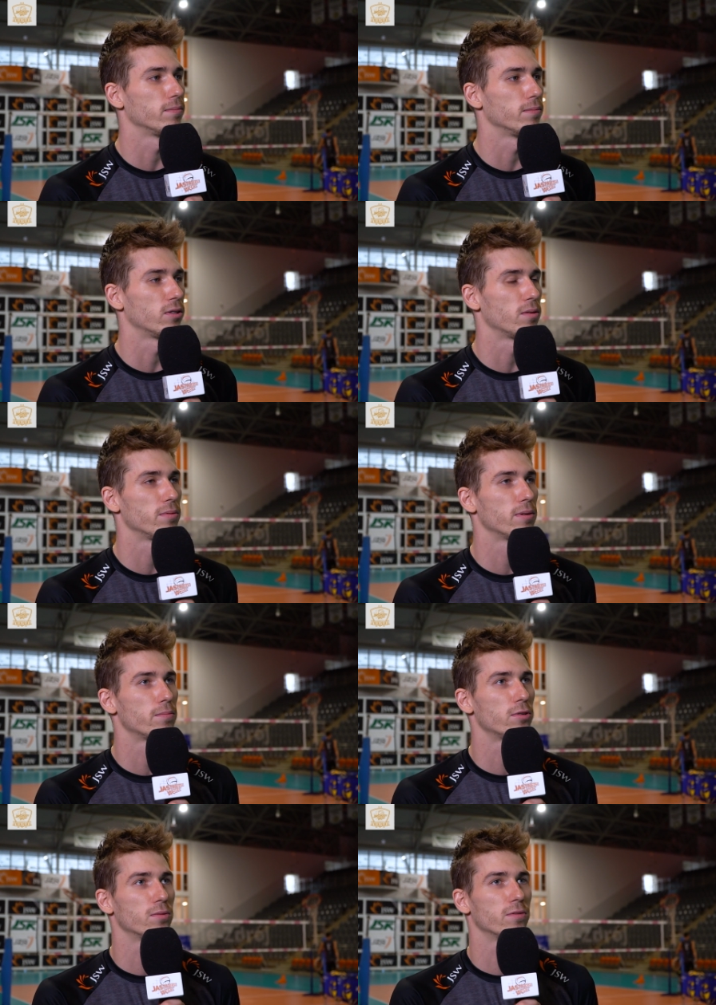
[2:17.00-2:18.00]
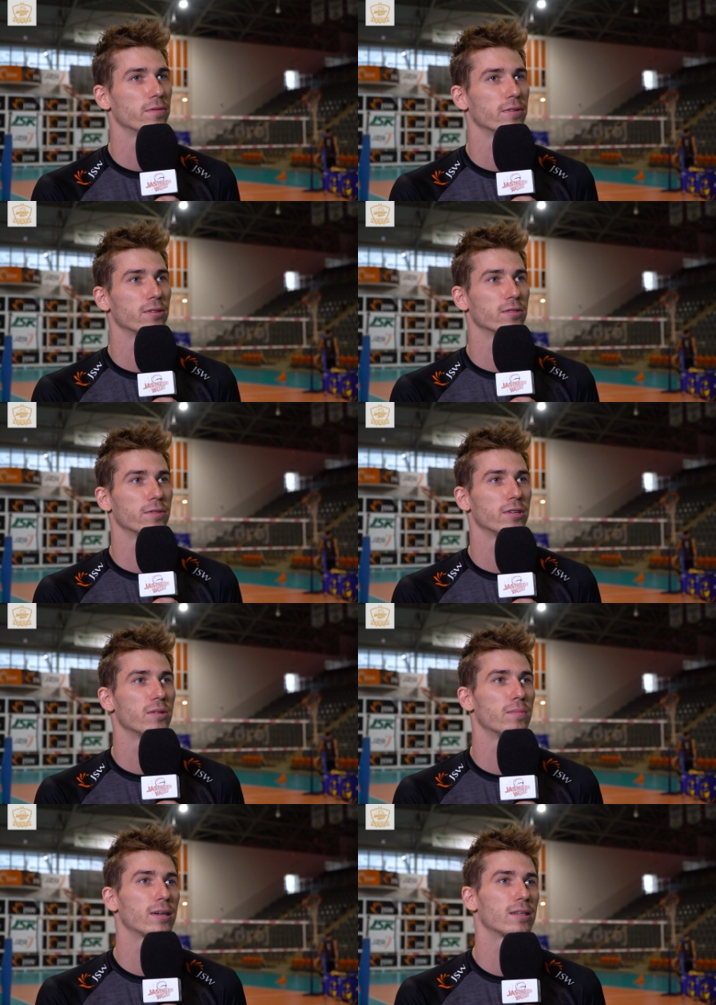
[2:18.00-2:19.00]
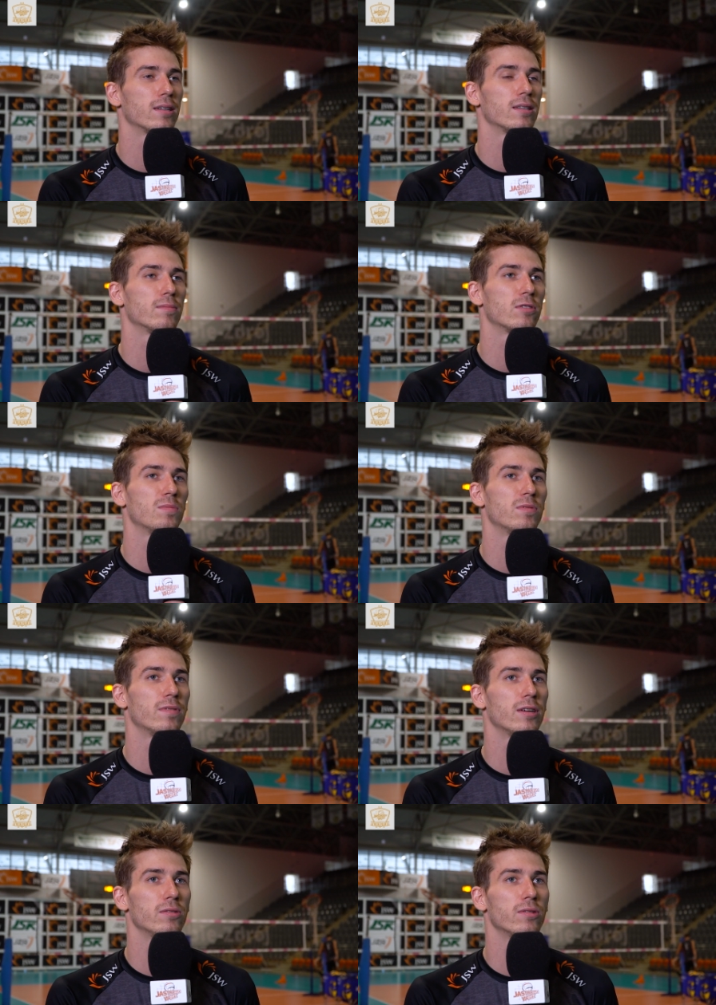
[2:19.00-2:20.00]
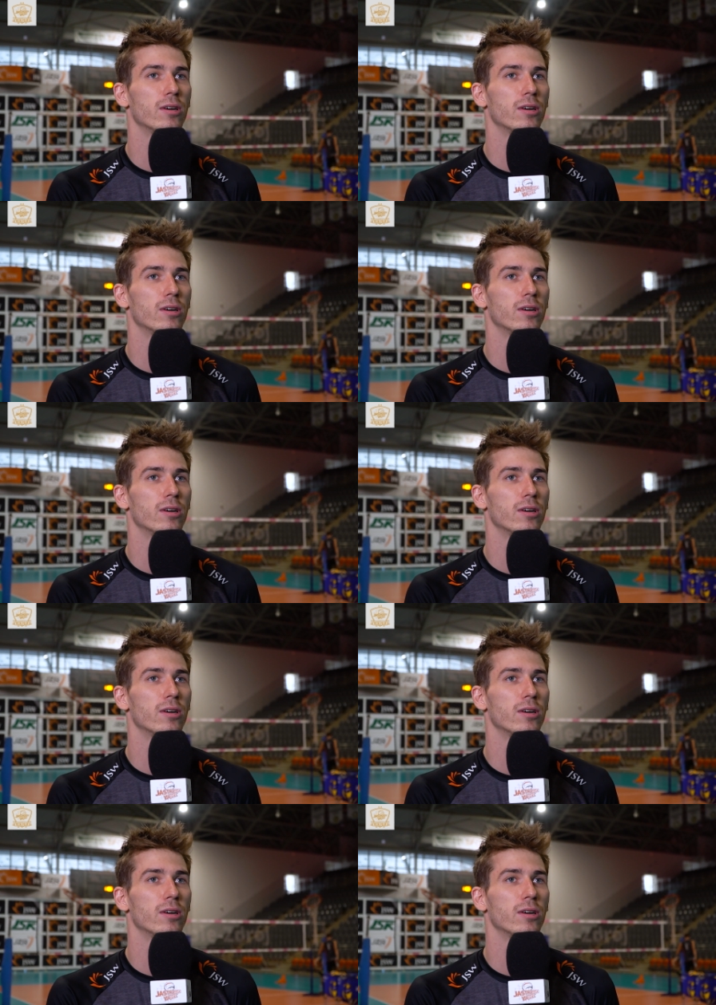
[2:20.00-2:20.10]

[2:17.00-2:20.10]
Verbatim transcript: zrobiłem przysłowiowego swojego maksy na tym zgrupowaniu